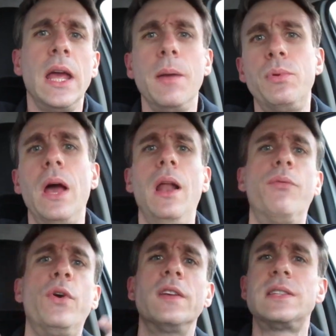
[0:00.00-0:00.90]
Et puis à la
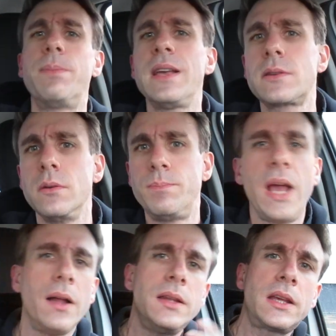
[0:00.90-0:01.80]
fin, c'est presque
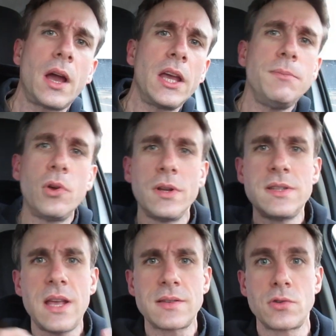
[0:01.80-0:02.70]
pirate des Caraïbes dans
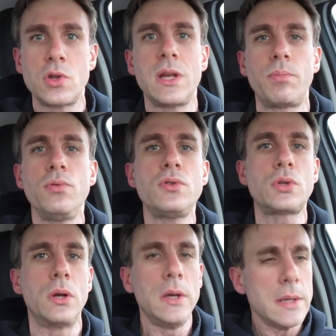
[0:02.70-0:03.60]
les airs, sans en dire plus.